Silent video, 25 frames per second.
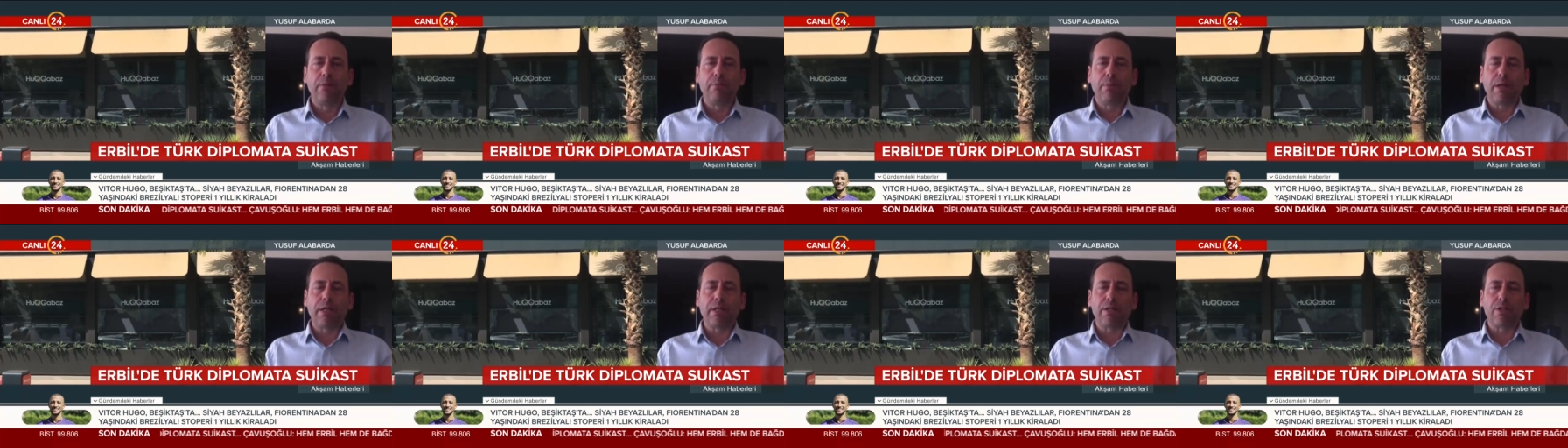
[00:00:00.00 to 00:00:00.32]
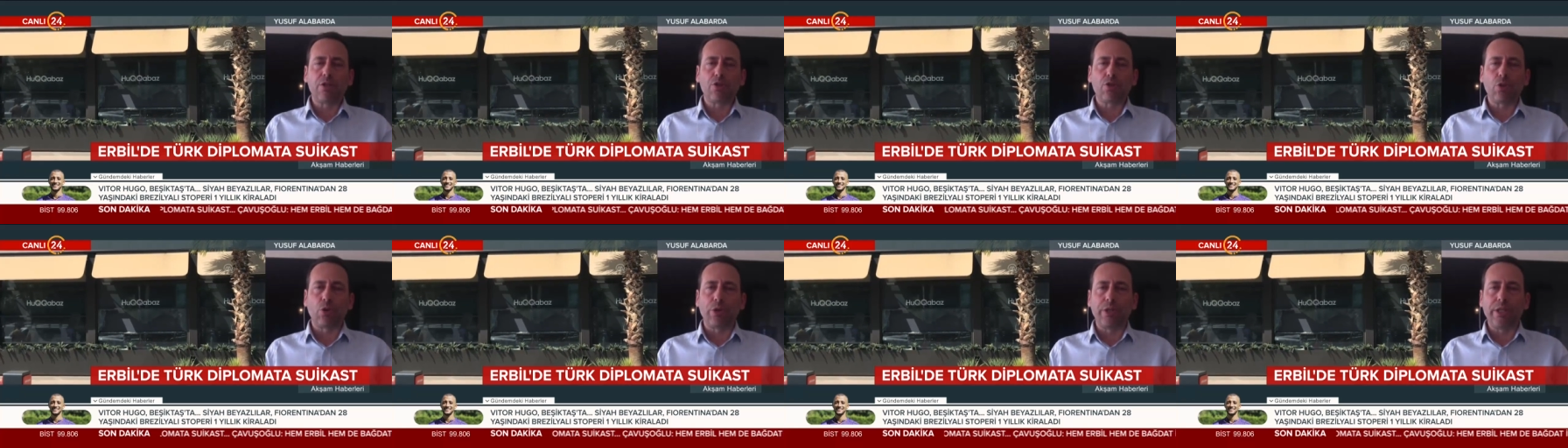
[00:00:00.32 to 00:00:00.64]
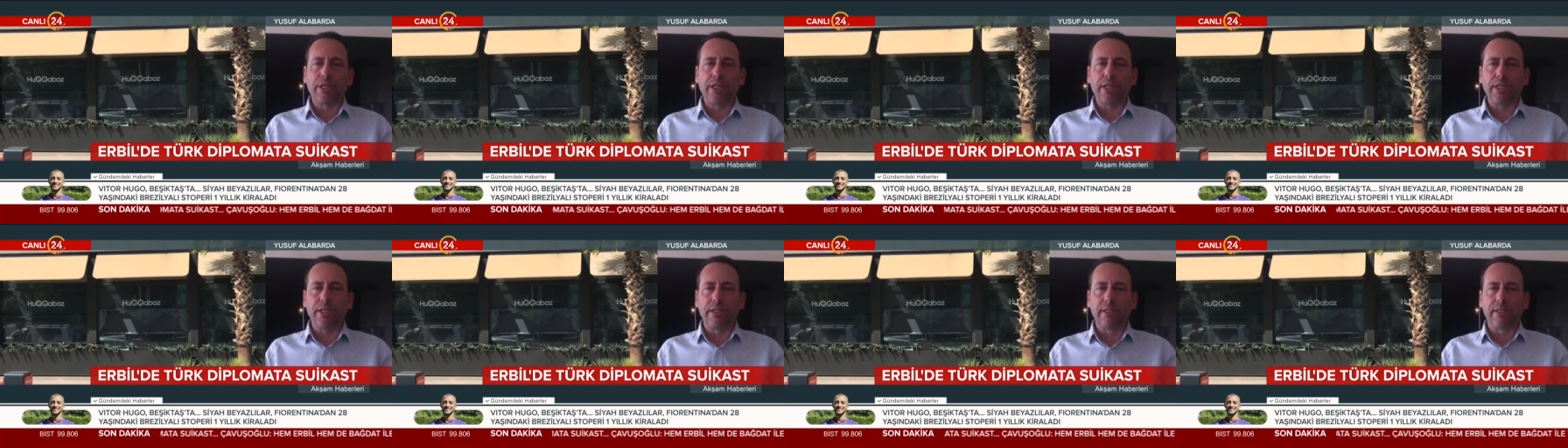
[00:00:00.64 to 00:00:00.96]
Bakınız son
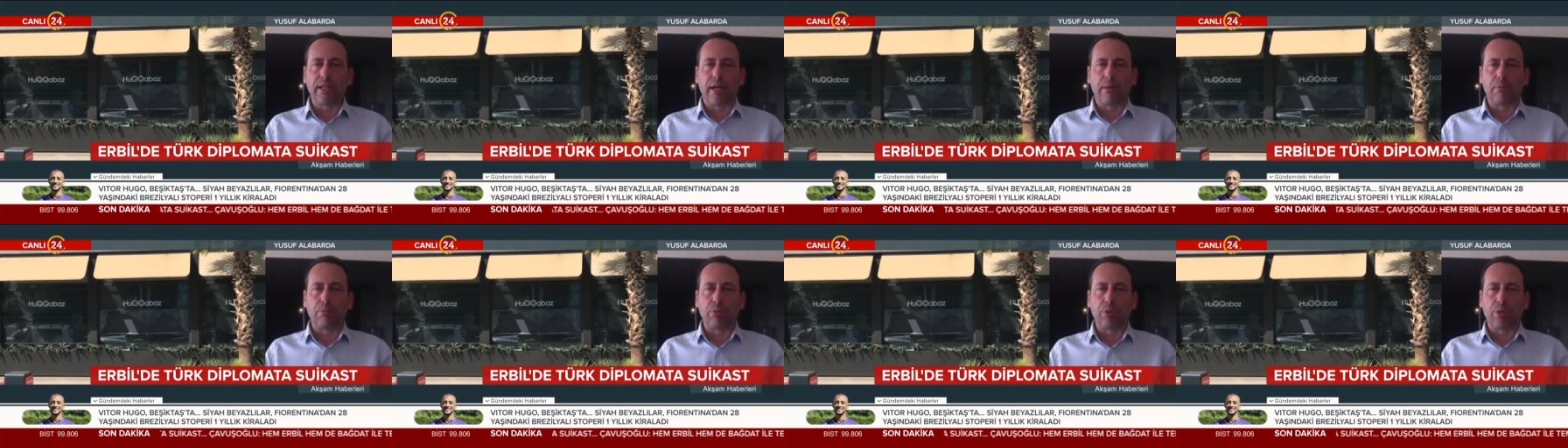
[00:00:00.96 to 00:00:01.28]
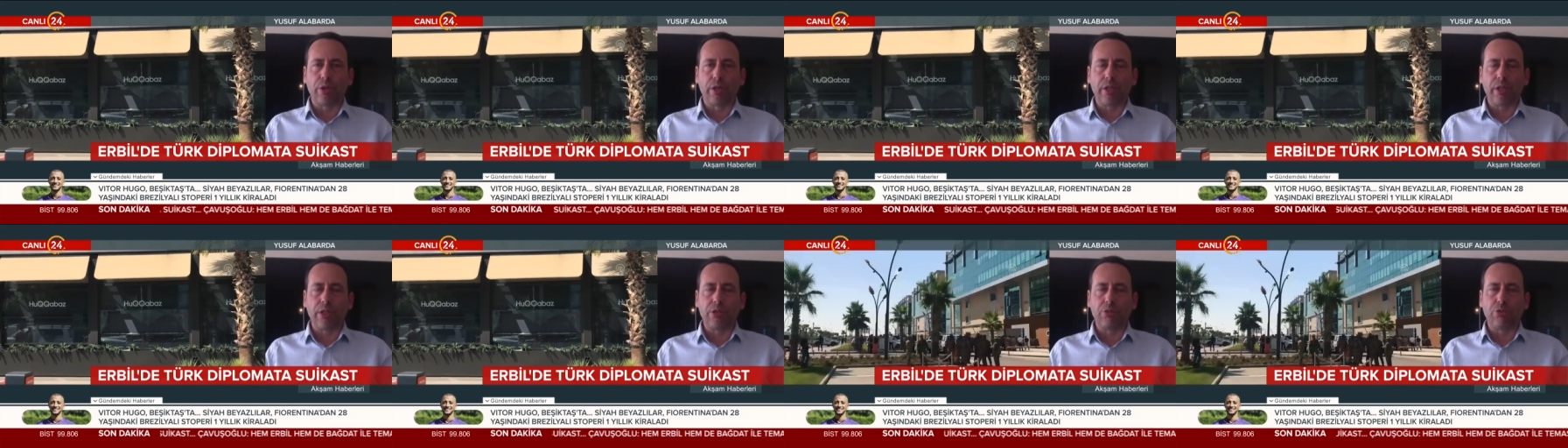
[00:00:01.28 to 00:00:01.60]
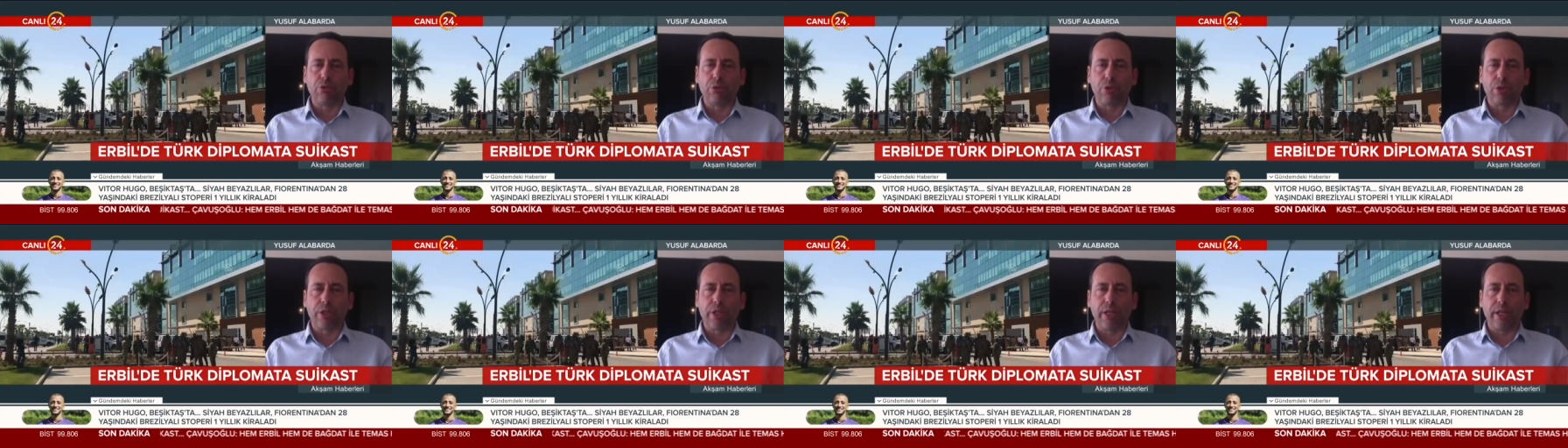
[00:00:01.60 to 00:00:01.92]
iki yıldan bu yana
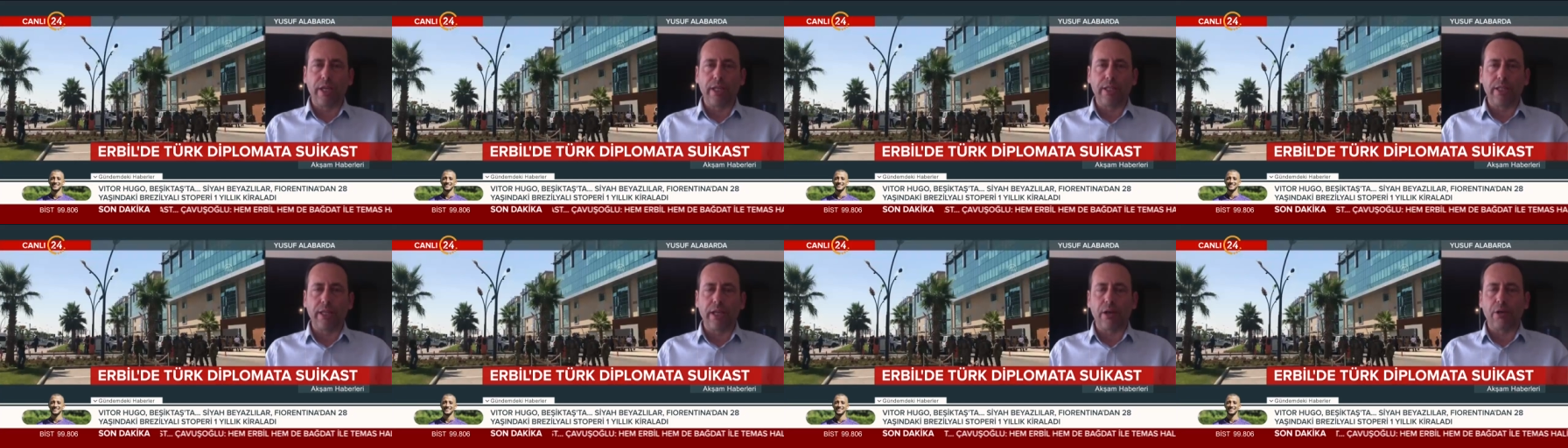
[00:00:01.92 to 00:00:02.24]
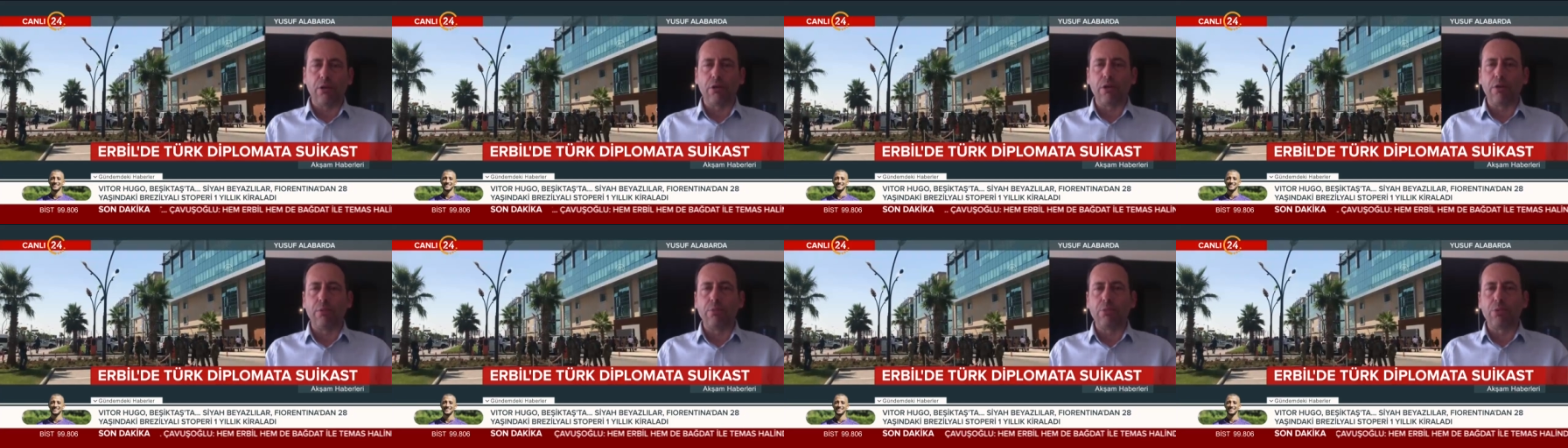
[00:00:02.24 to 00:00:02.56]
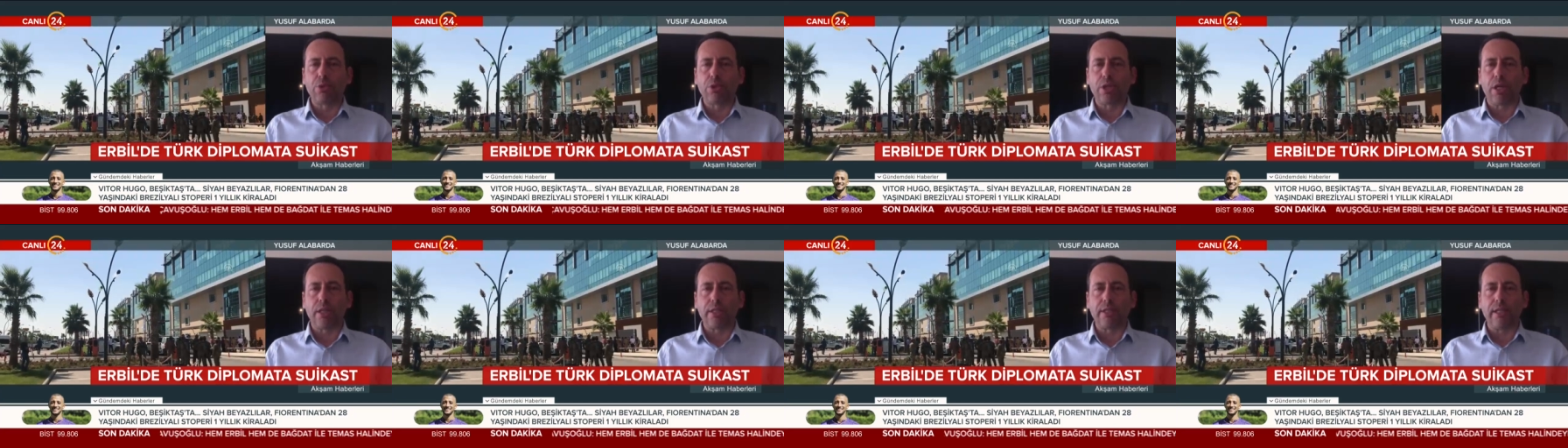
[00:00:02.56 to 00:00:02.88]
Türkiye terörle
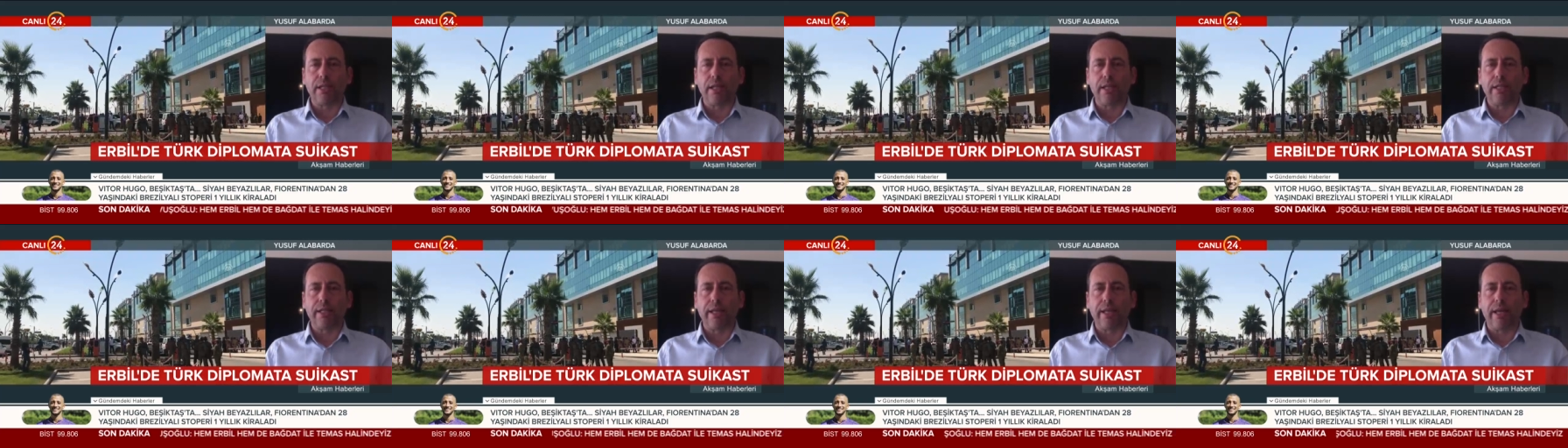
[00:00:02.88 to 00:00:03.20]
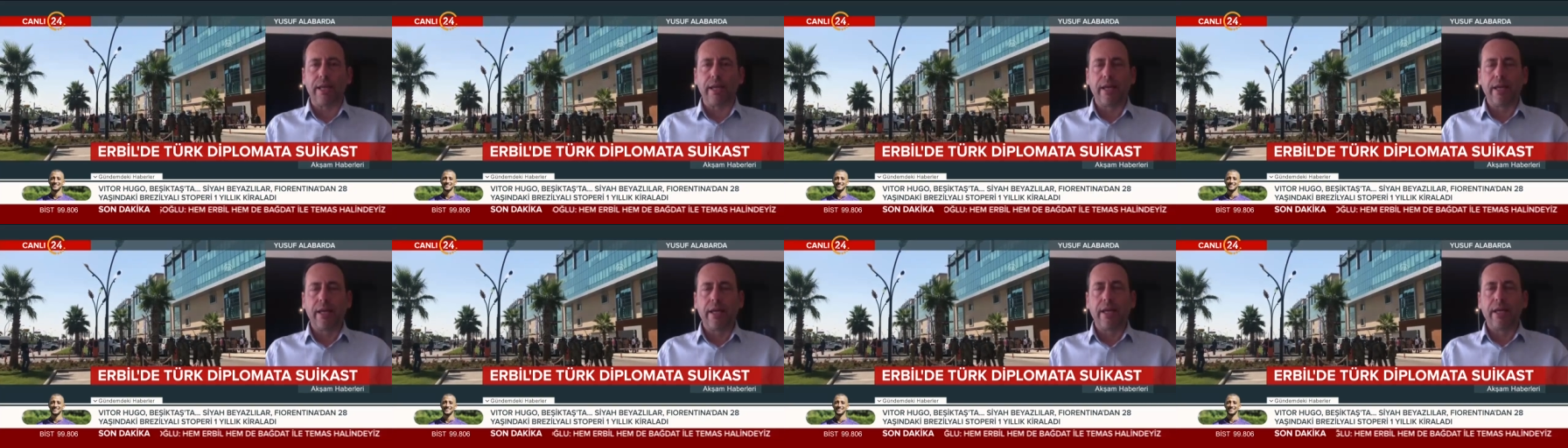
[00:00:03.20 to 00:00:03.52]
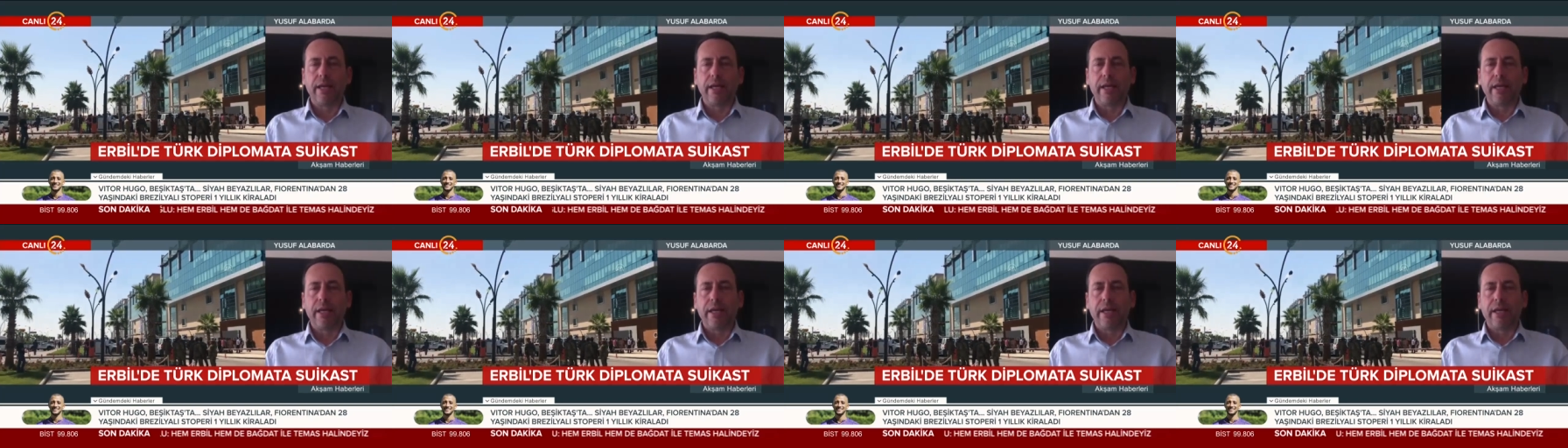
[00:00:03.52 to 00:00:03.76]
mücadelede